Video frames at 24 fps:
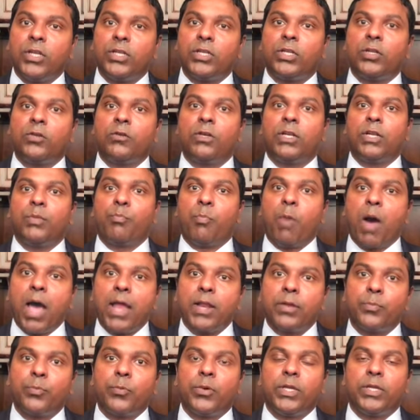ఇంటి నుండి
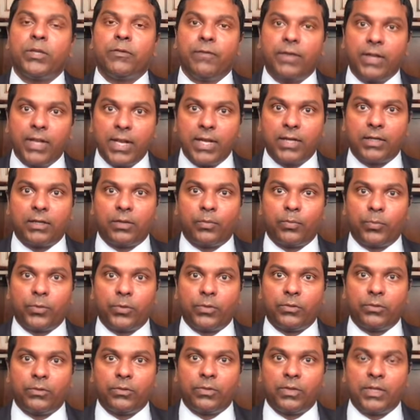పారిపోయి
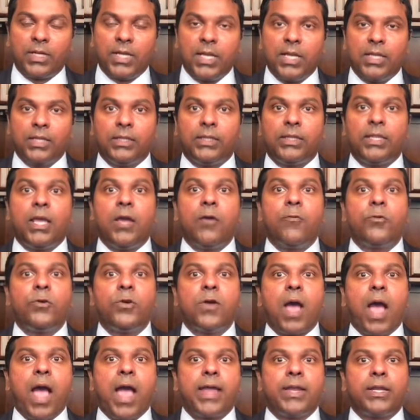వెళ్ళేటప్పుడు
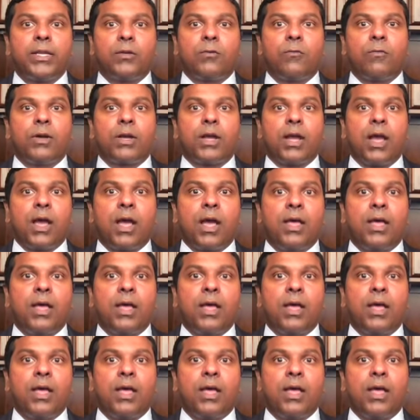దేవుడు ఆయనకు ఒక